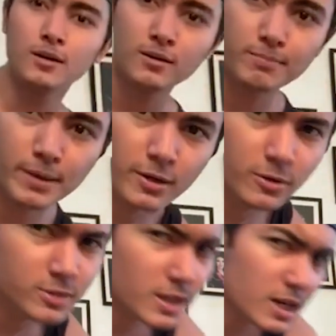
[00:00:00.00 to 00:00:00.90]
Pero kung
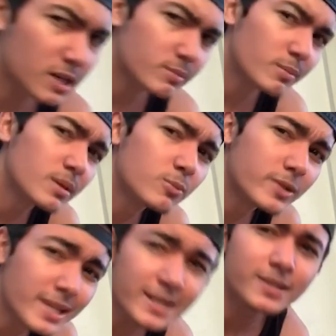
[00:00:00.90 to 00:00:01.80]
nararamdaman mo
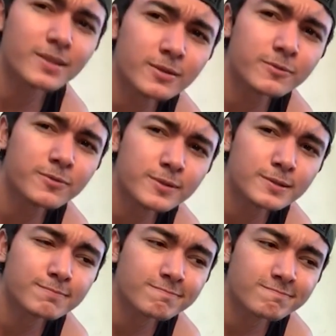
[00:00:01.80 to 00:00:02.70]
negative,
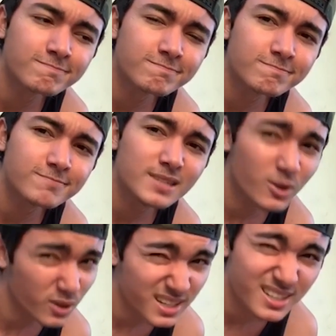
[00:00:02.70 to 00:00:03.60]

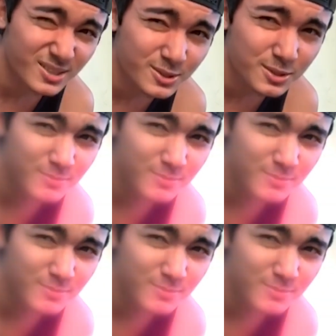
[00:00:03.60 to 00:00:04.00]
Okay lang yun.